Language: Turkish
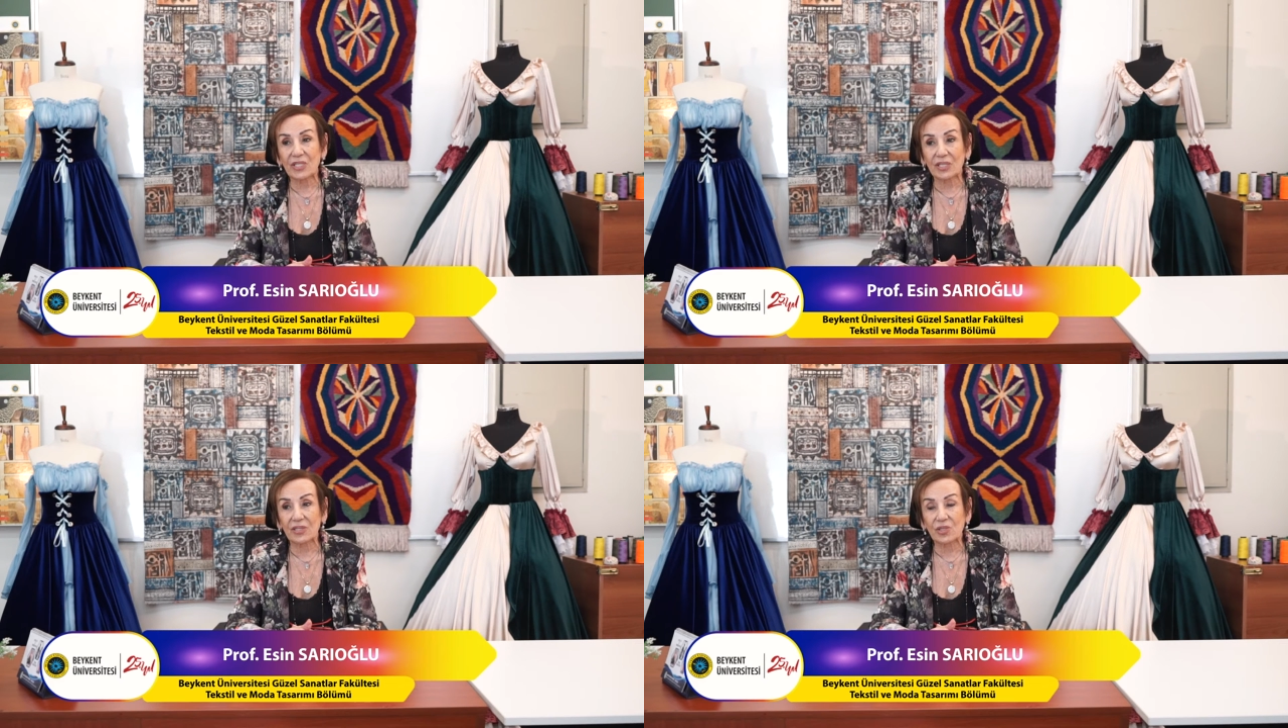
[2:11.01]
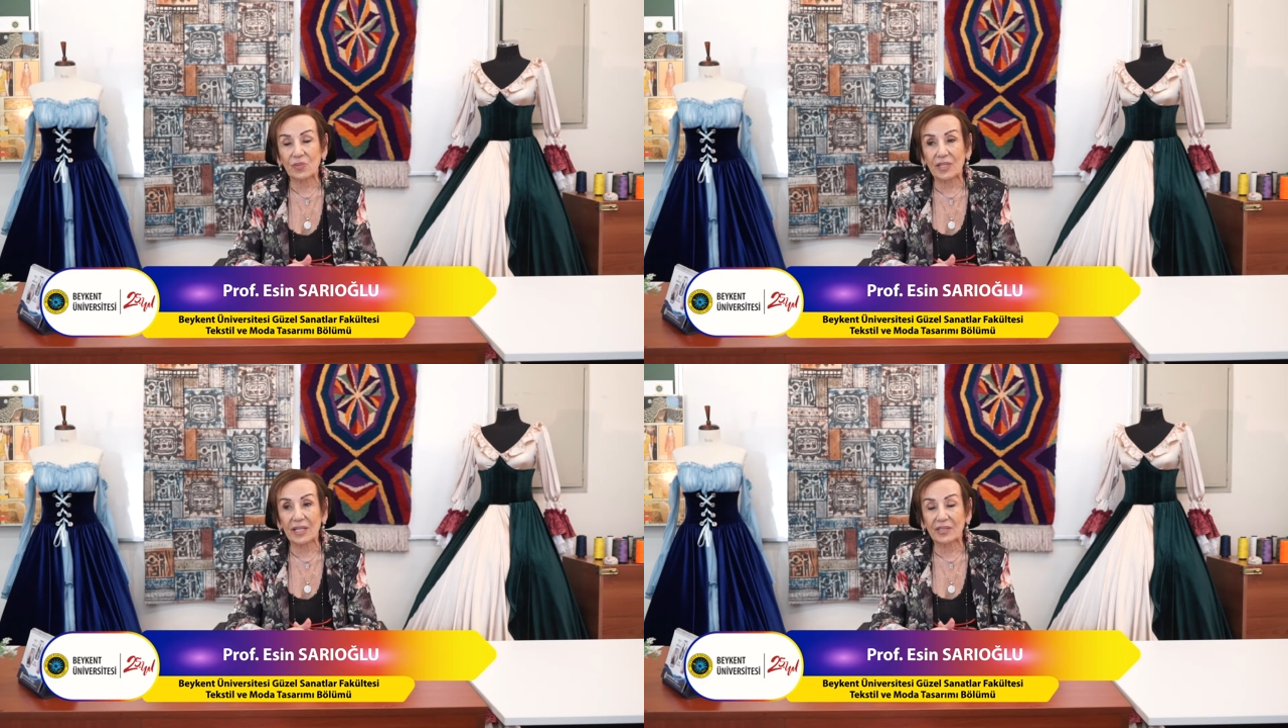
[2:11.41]

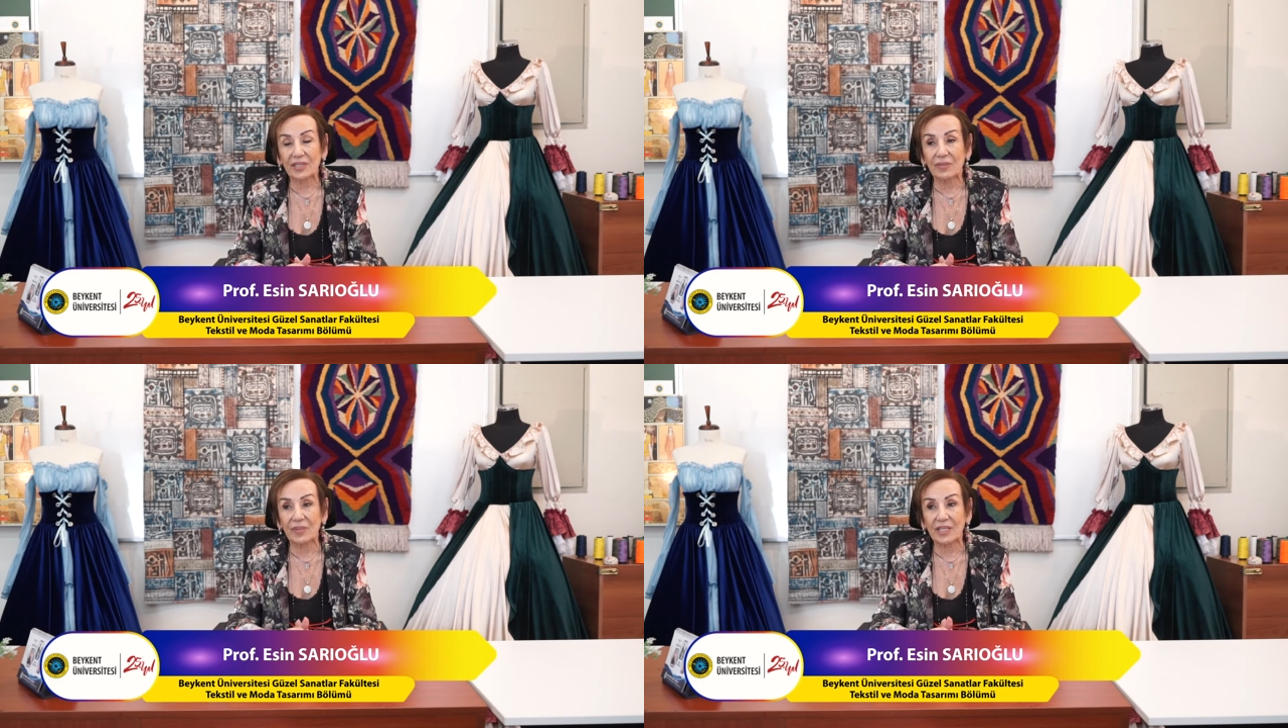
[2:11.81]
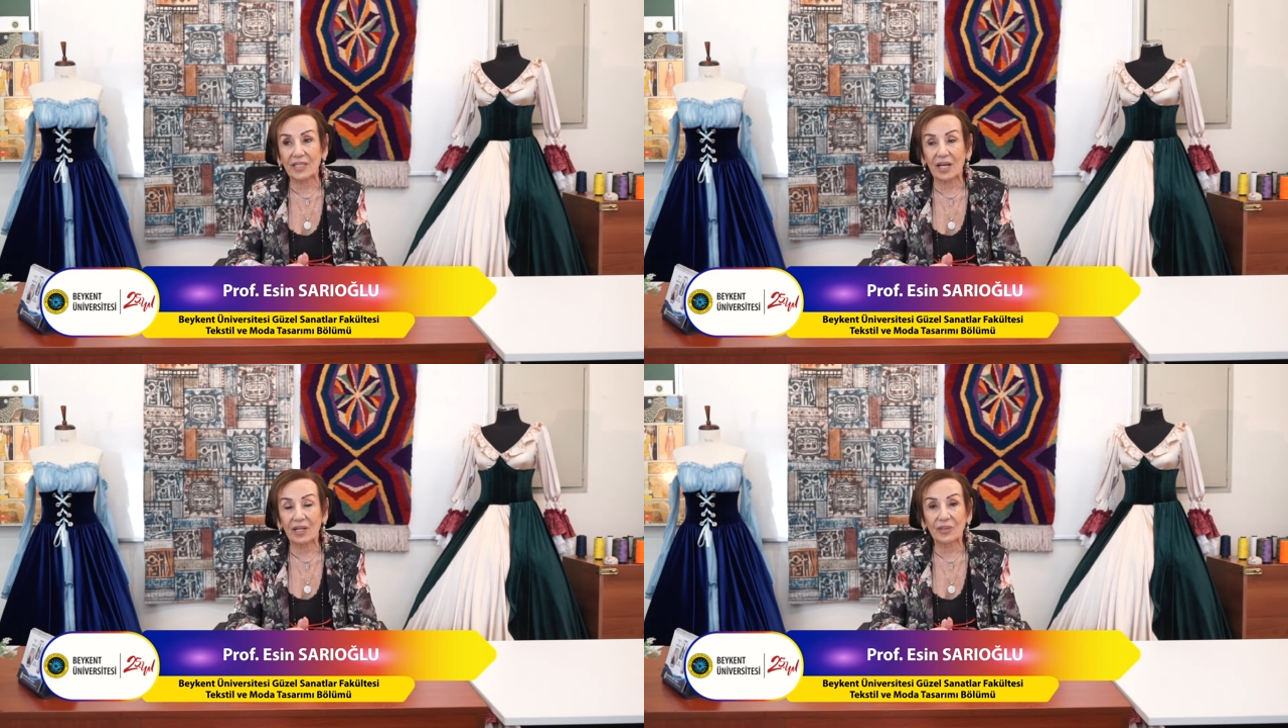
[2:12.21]
çalışmalar tabii
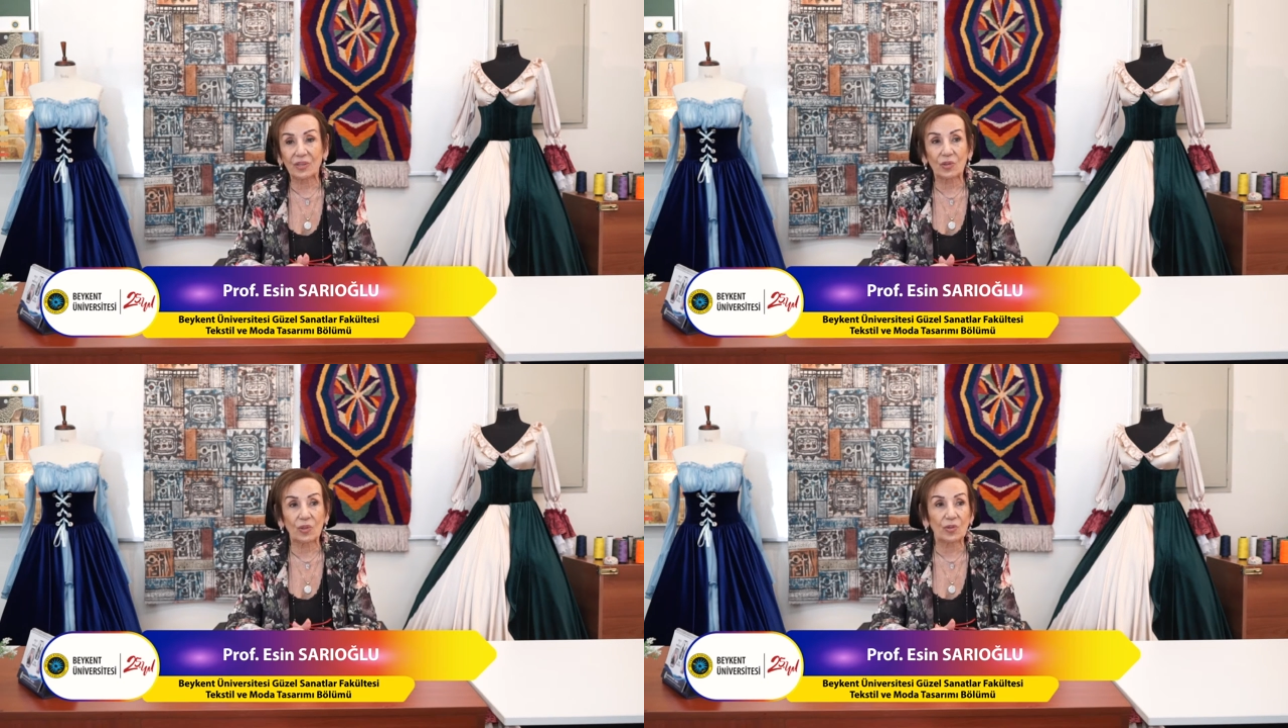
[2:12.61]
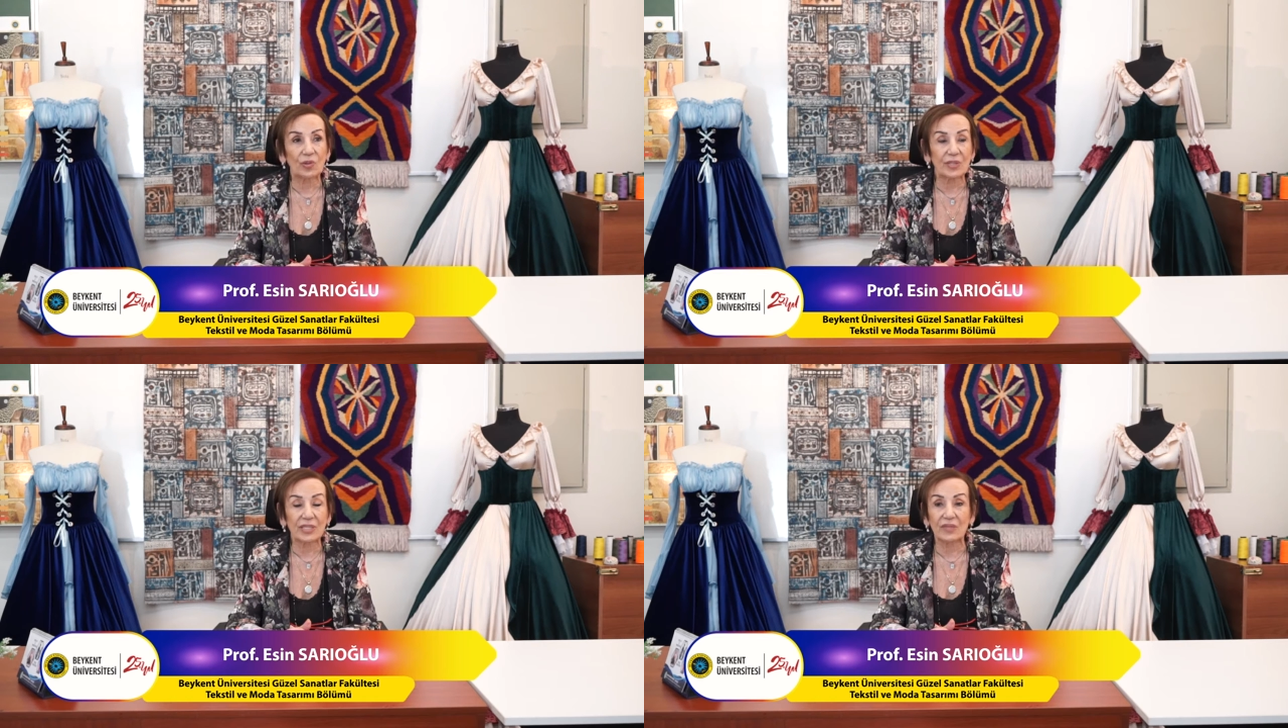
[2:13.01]
ki artık
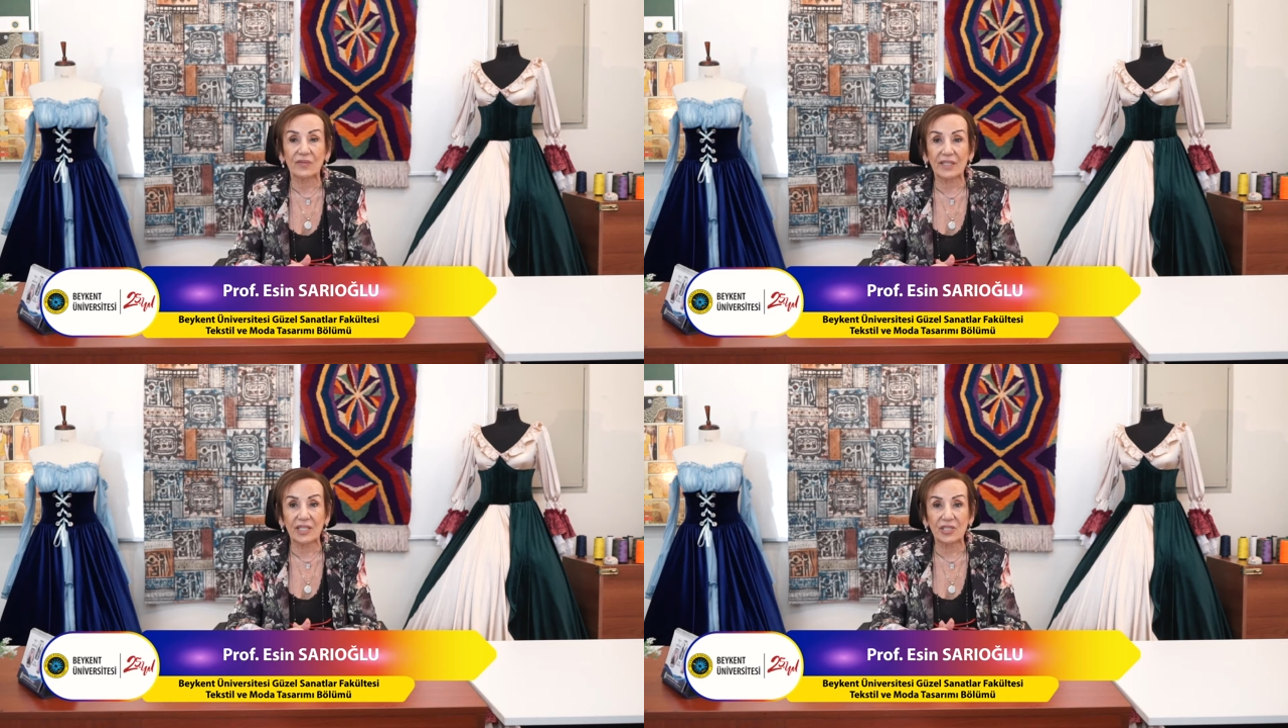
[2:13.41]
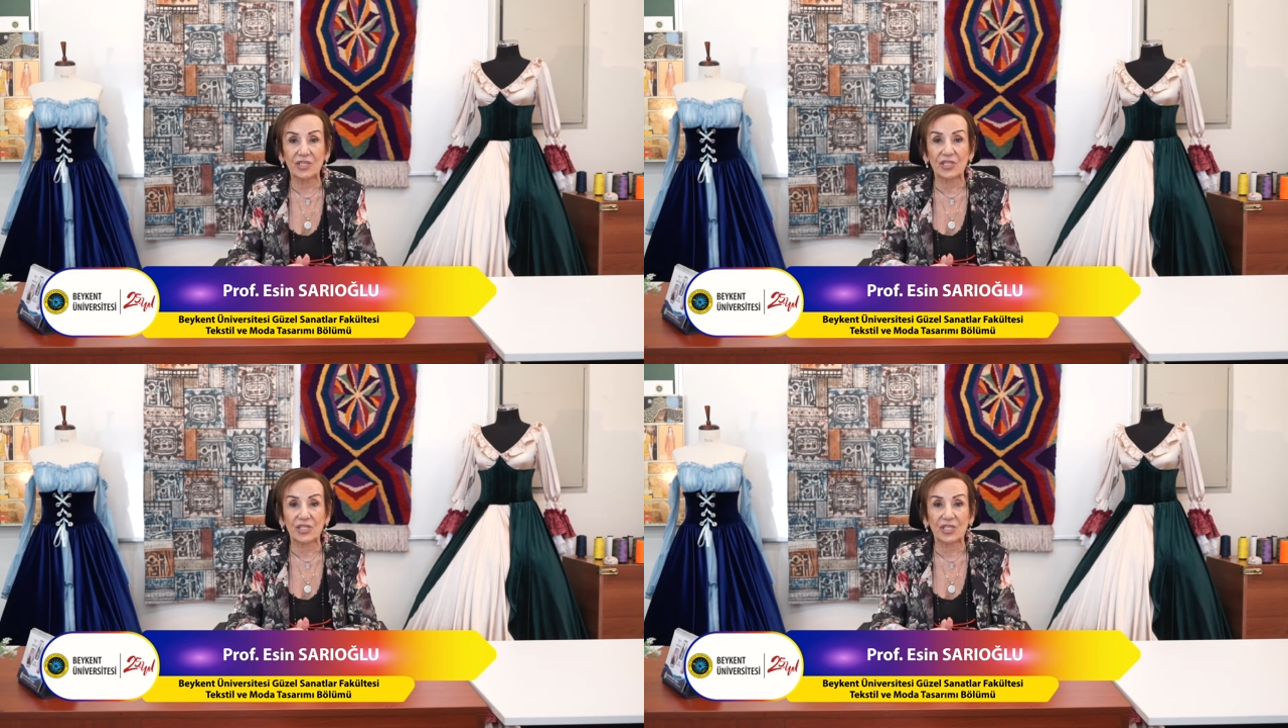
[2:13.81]
dördüncü sınıfa
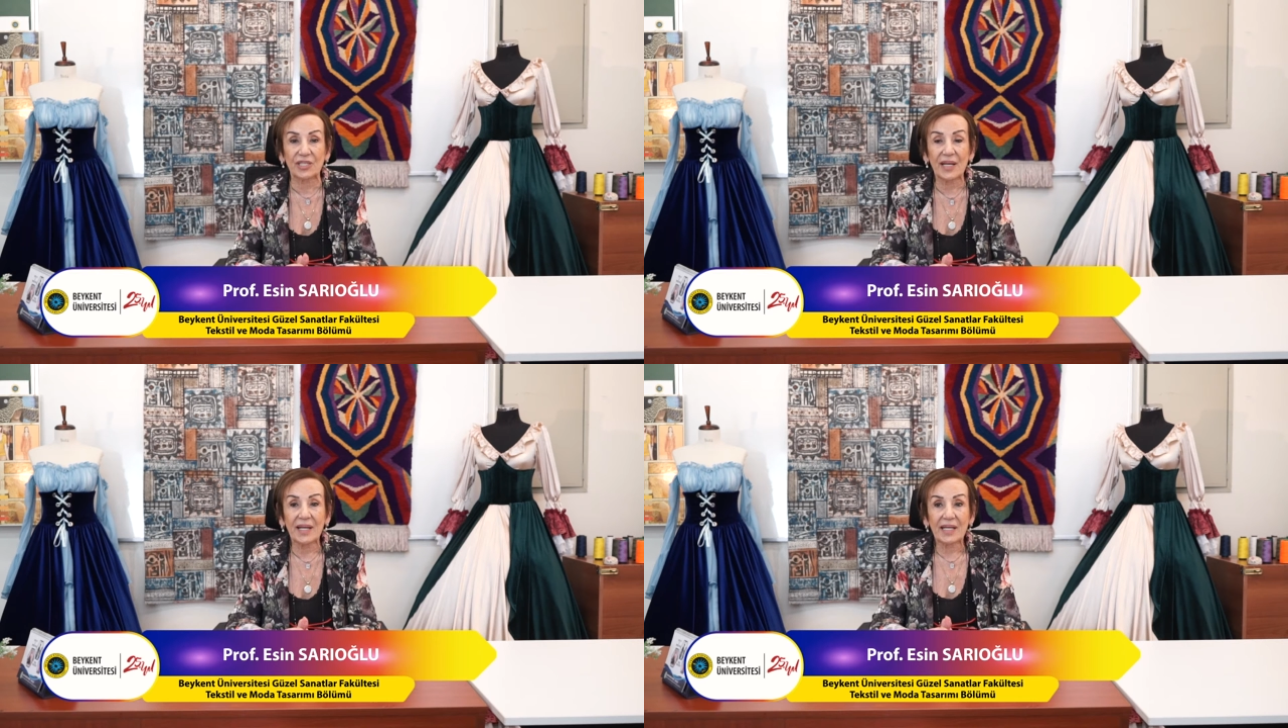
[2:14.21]
geçiş için